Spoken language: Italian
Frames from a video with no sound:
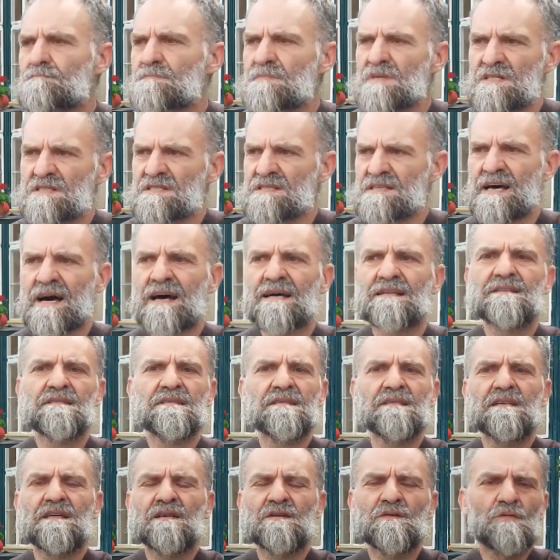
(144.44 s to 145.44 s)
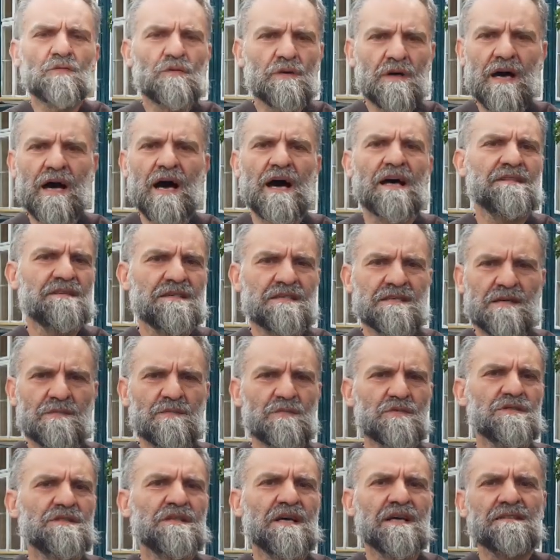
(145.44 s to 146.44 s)
stati educati,
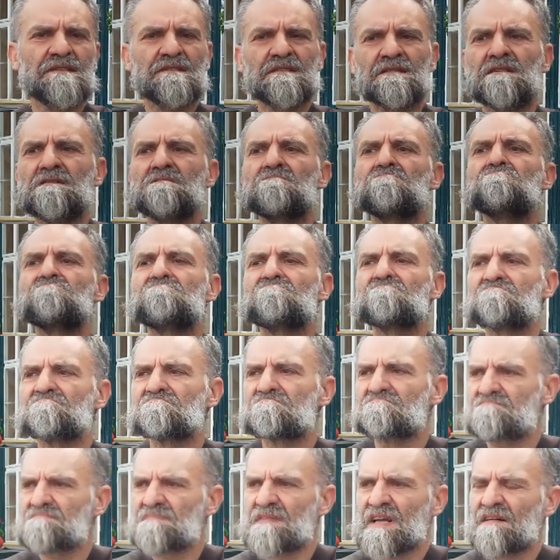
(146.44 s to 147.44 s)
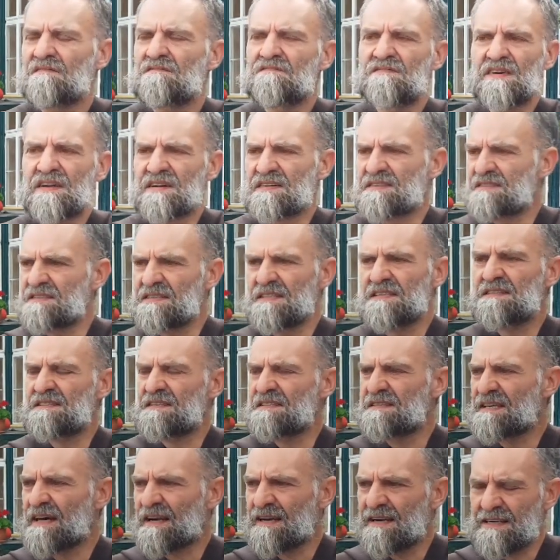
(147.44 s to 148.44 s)
siamo stati
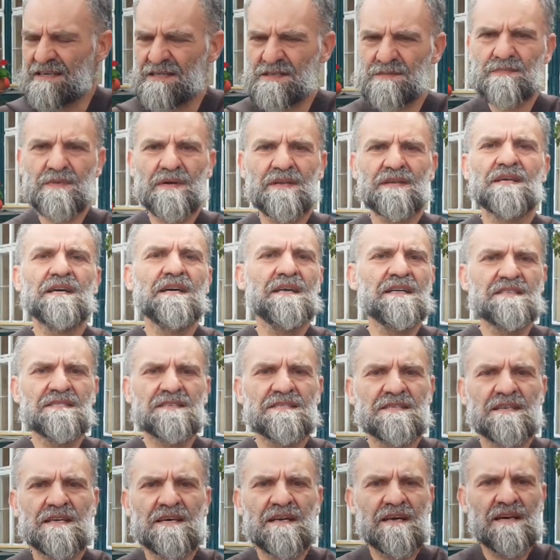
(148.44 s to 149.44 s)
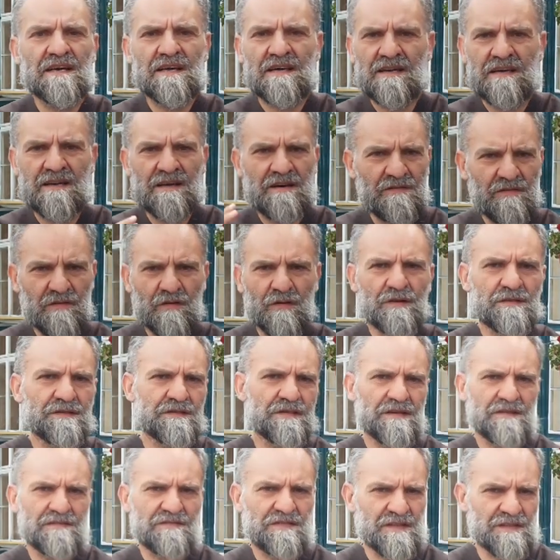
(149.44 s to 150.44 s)
avvertiti dalle esperienze a
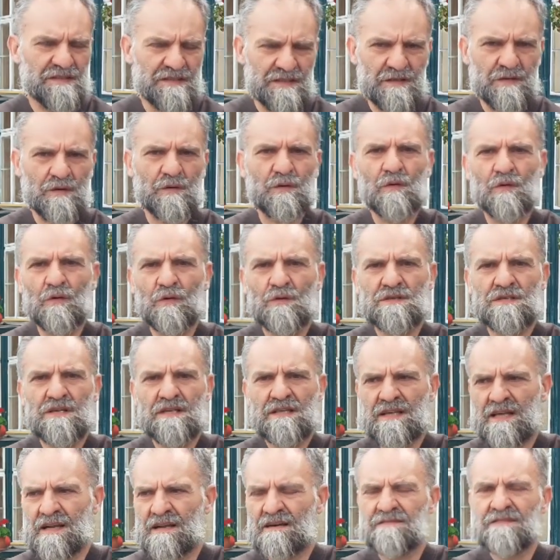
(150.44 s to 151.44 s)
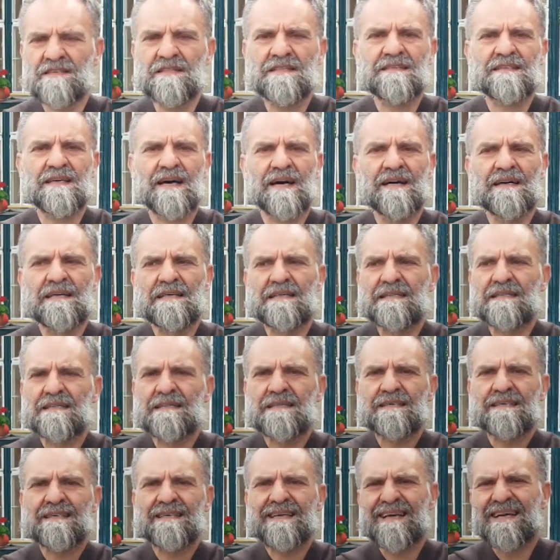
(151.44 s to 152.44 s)
volte faticose della vita
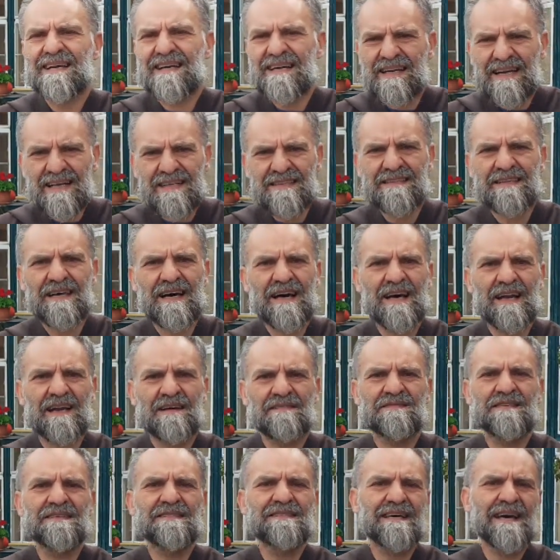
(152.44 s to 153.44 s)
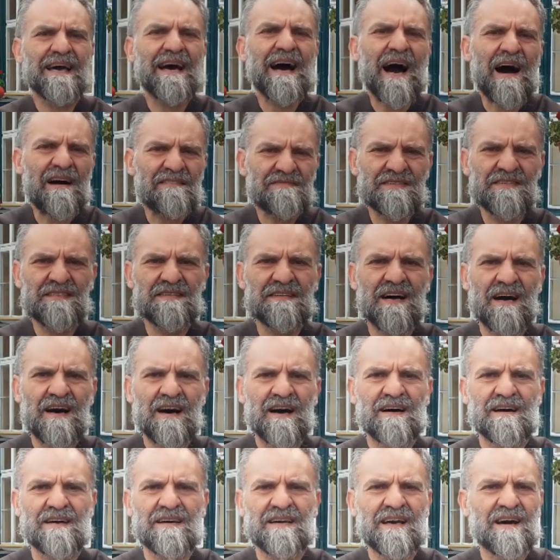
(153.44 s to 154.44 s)
che in realtà la vita è
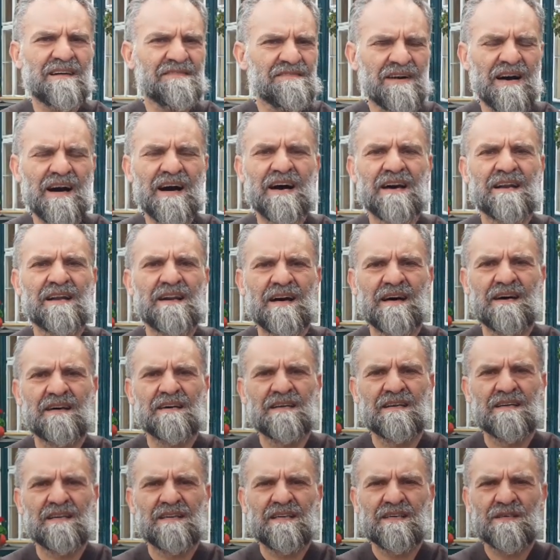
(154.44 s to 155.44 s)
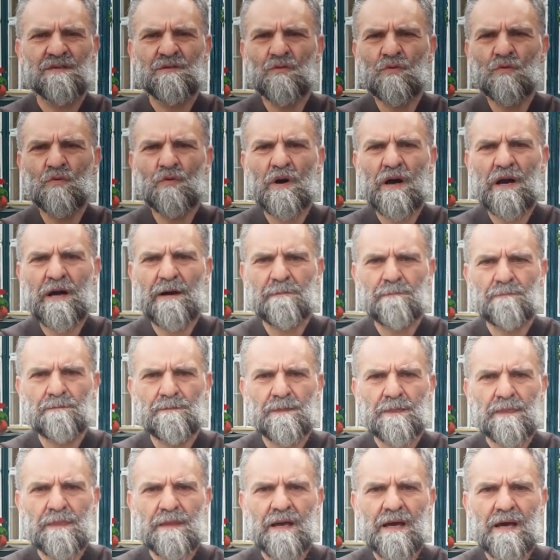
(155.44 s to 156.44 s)
avida, è avara e dunque
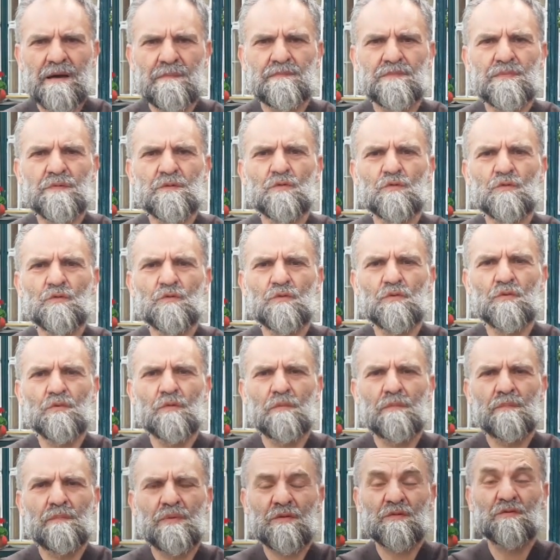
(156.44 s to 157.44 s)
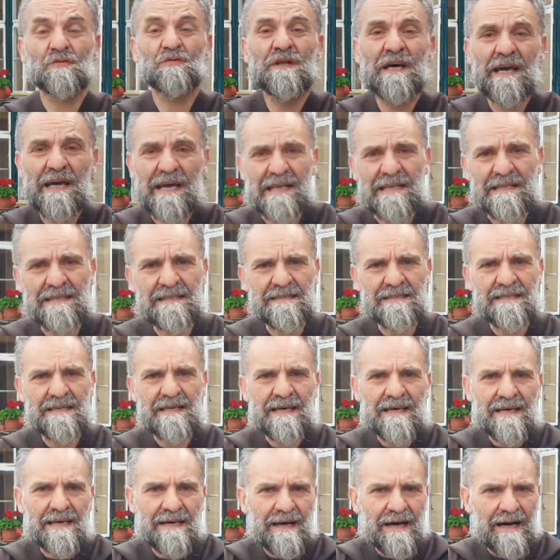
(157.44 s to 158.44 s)
è più
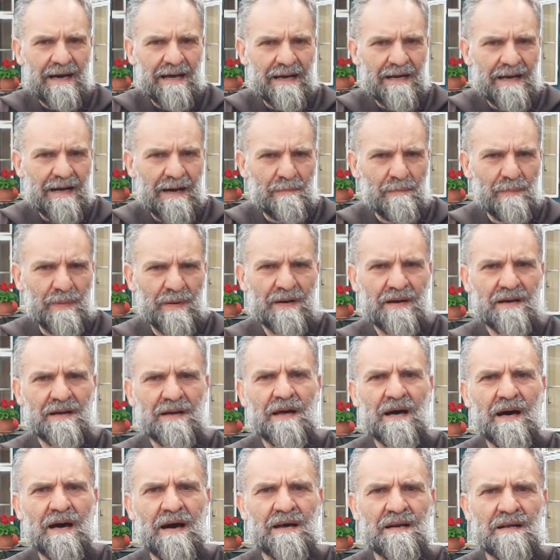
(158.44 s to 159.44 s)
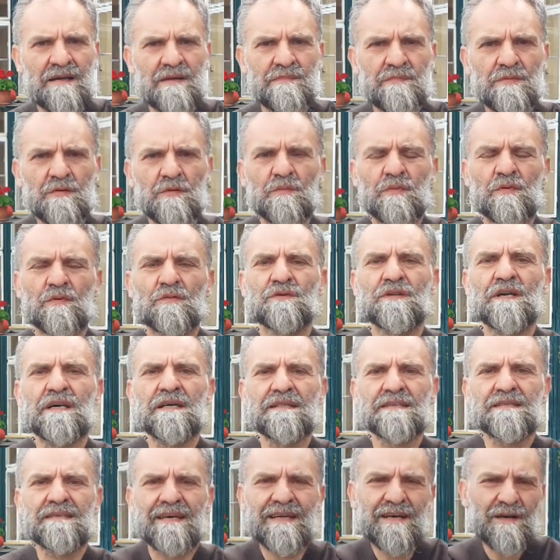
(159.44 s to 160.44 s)
prudente accaparrare, è più
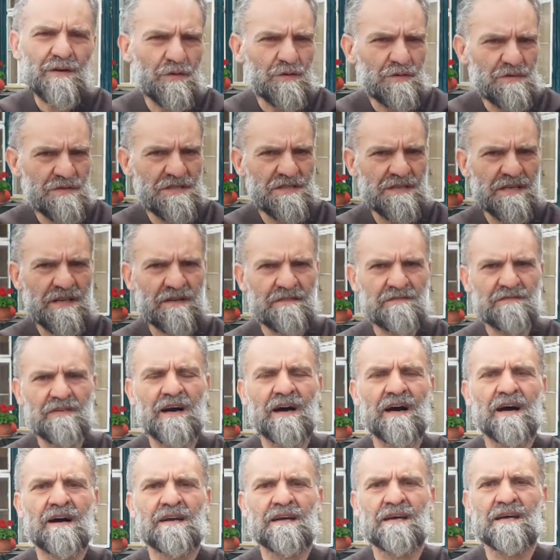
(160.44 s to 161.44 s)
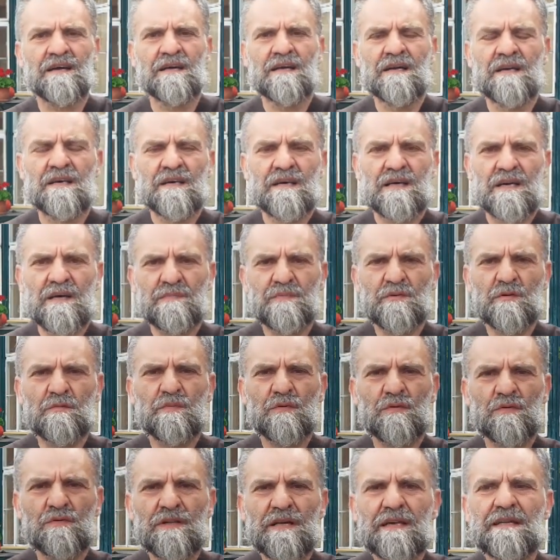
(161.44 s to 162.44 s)
prudente conservare, è più
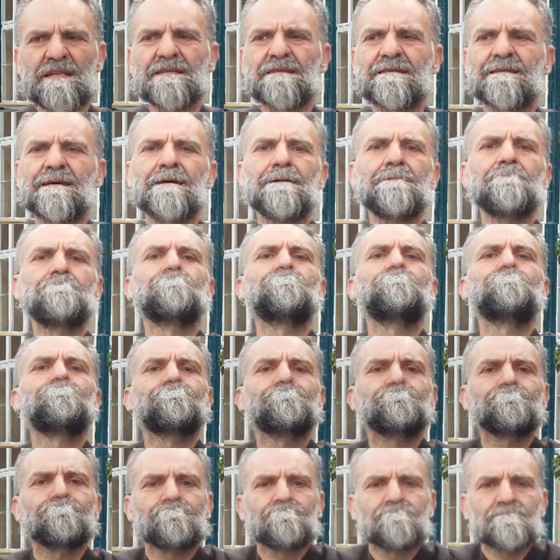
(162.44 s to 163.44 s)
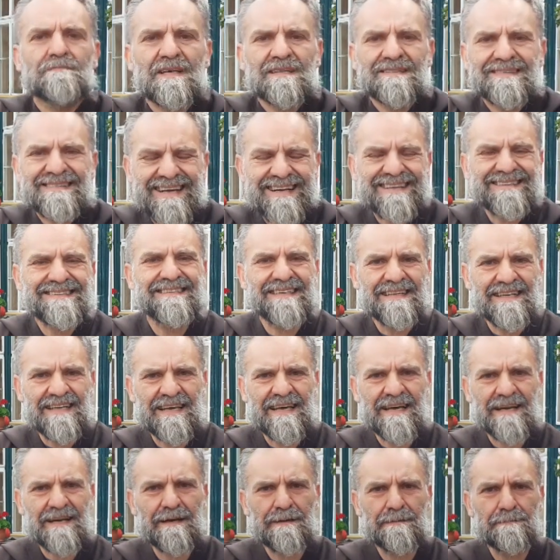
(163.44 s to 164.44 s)
prudente
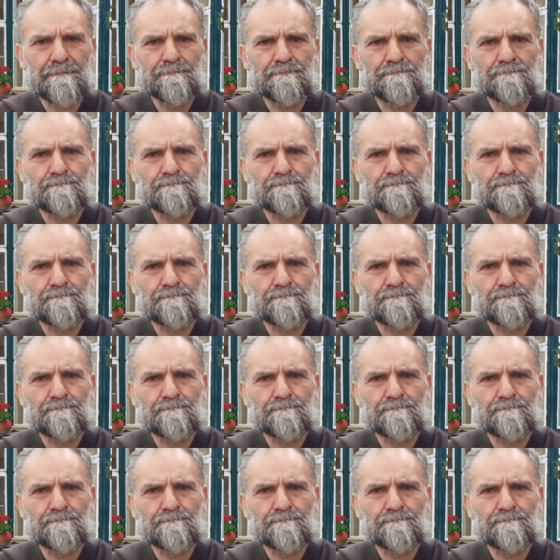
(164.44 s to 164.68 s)
trattenere?